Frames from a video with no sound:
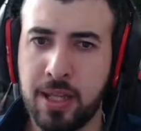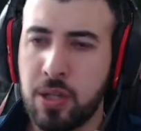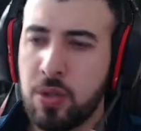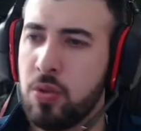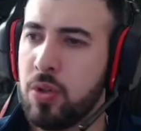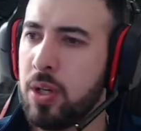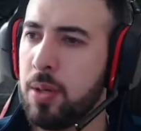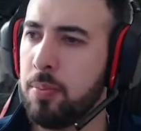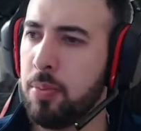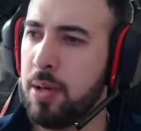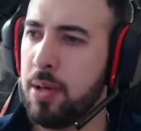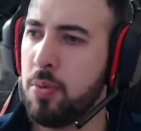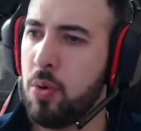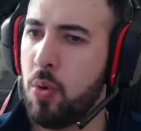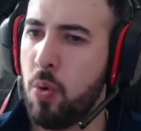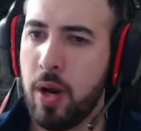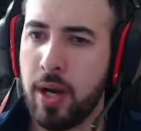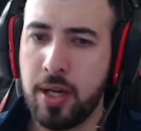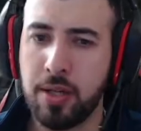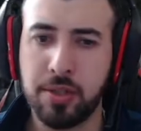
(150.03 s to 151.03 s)
de juegos que podíamos
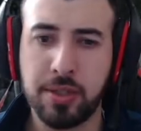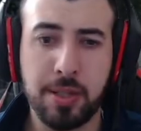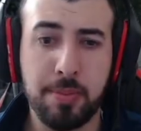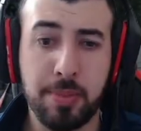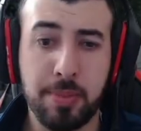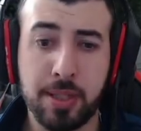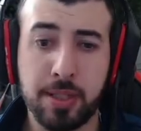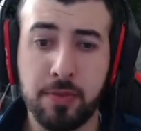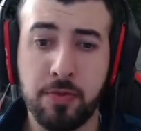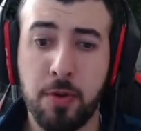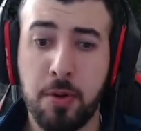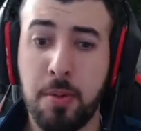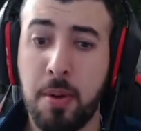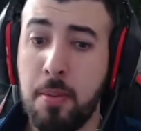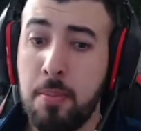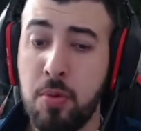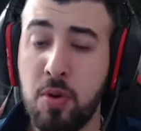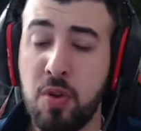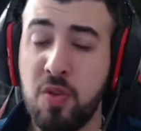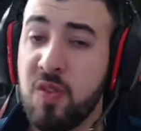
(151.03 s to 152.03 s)
jugar en otras
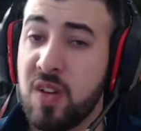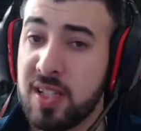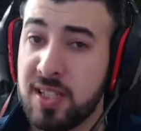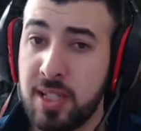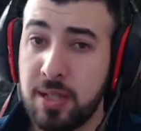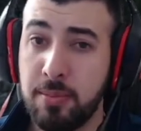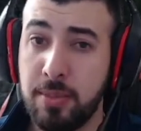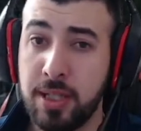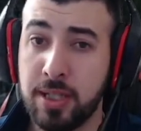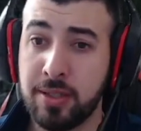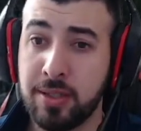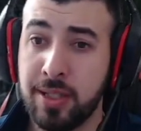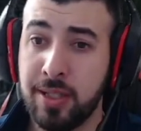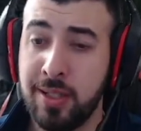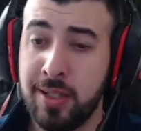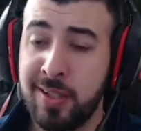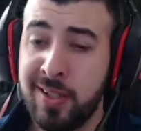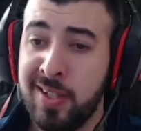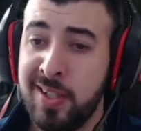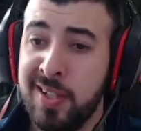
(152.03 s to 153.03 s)
plataformas muy
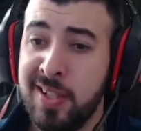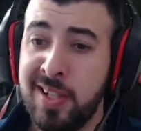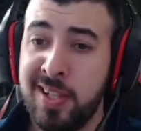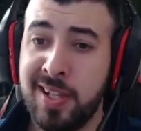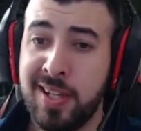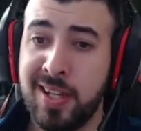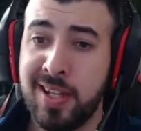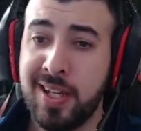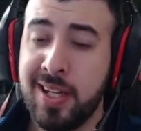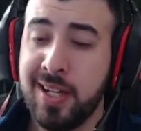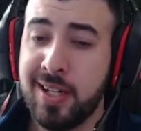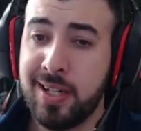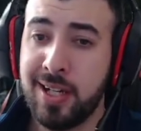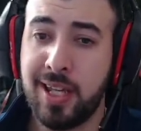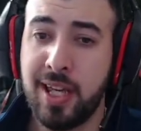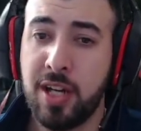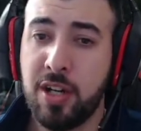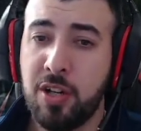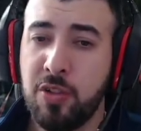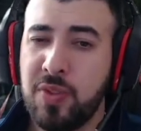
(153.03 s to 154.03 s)
fácilmente y en
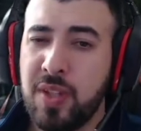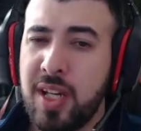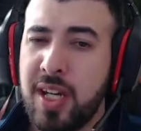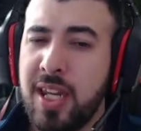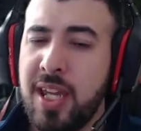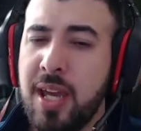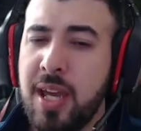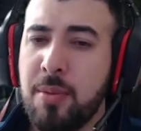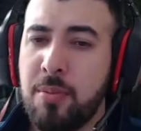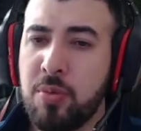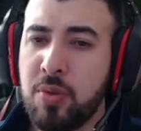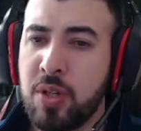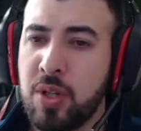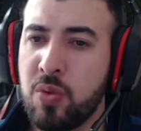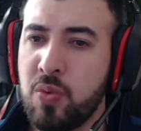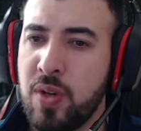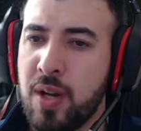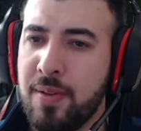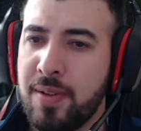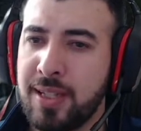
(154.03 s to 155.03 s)
realidad no teníamos
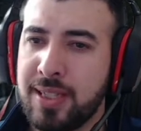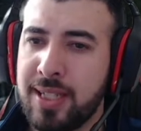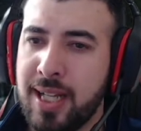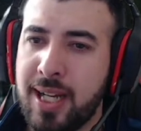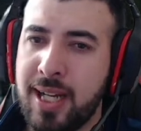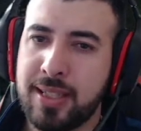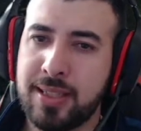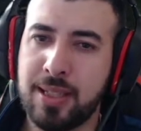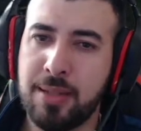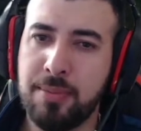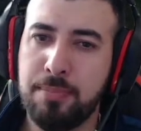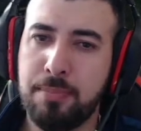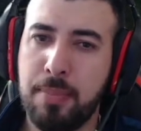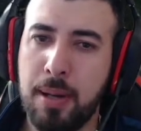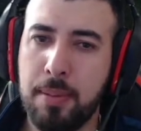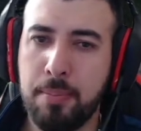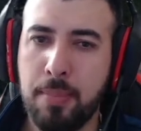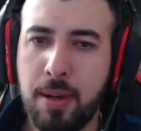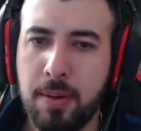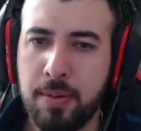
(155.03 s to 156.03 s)
ninguna ventaja tan
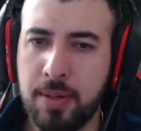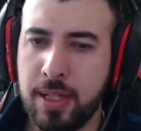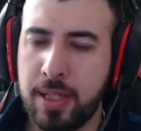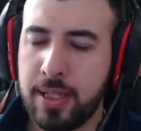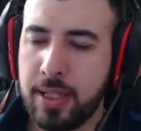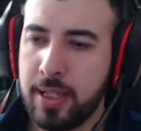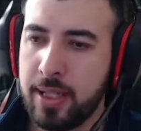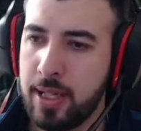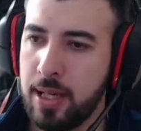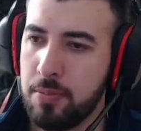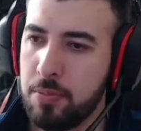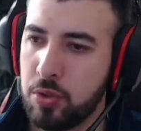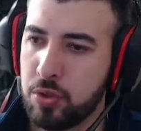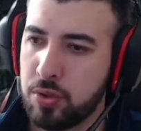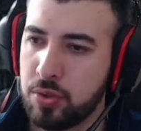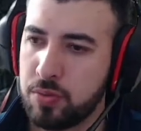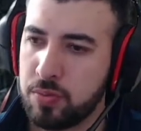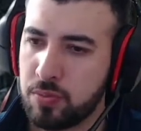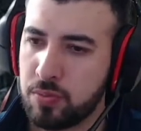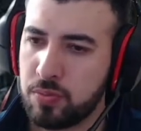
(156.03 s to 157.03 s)
palpable que
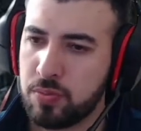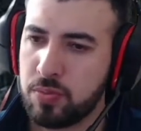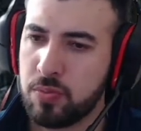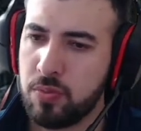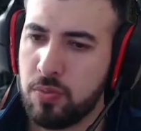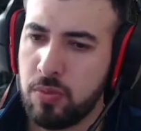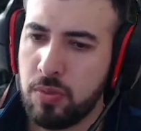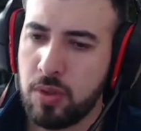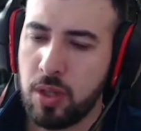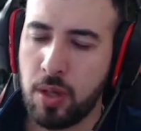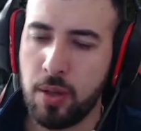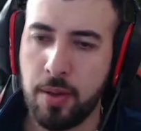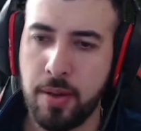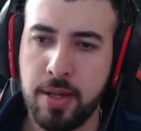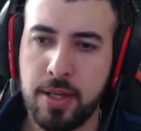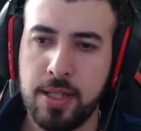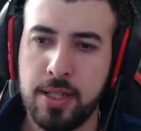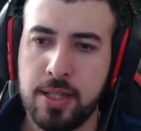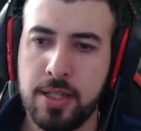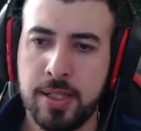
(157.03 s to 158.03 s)
digamos
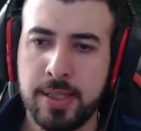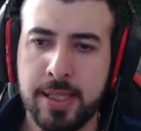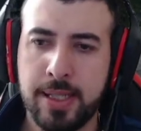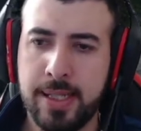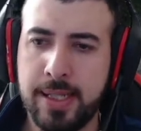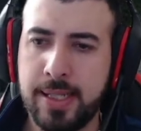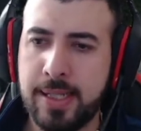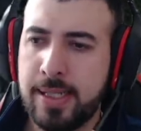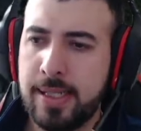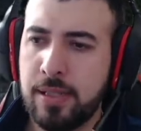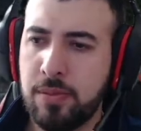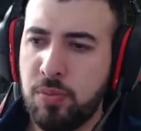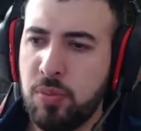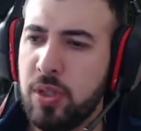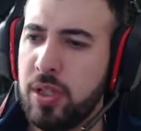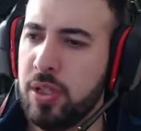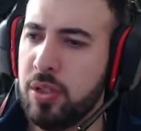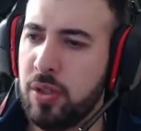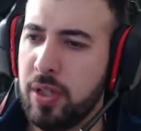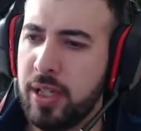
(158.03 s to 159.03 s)
eh,
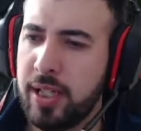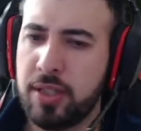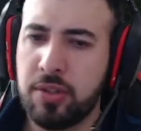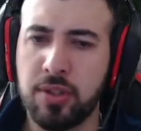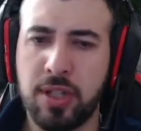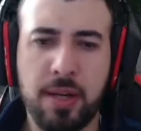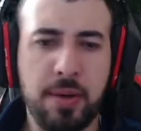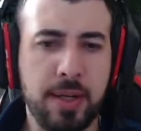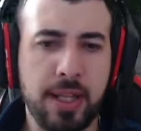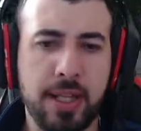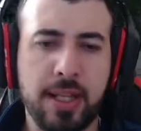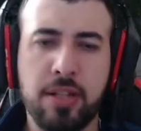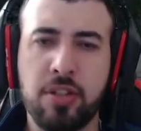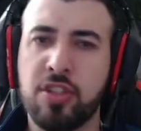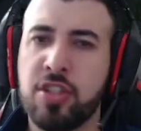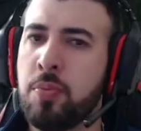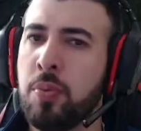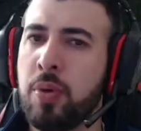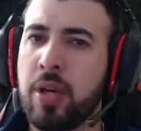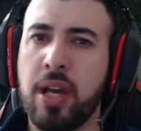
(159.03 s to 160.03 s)
bueno esto la verdad que no
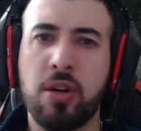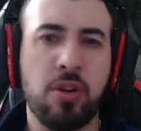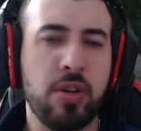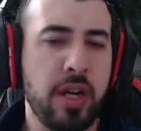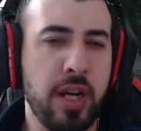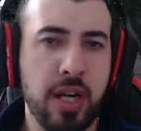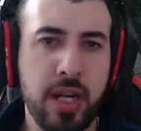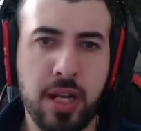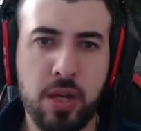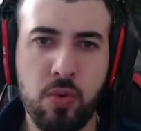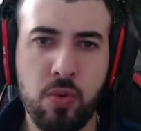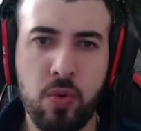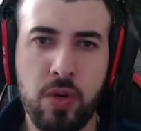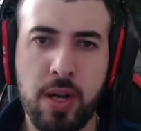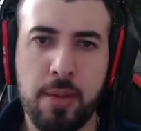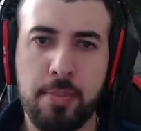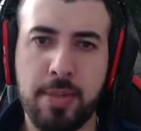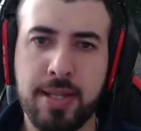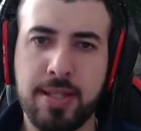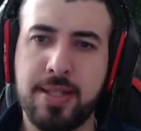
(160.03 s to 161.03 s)
se podía correr en
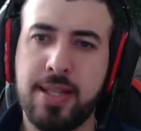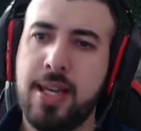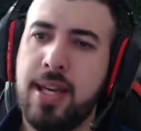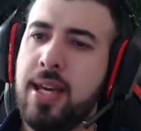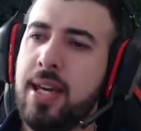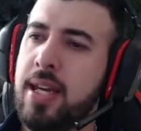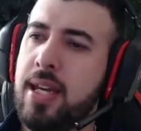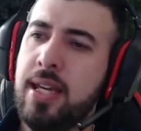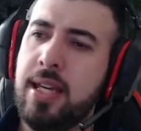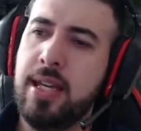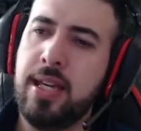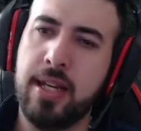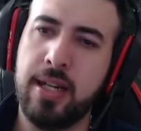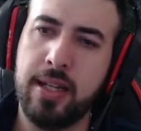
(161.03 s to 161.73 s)
ninguna PC y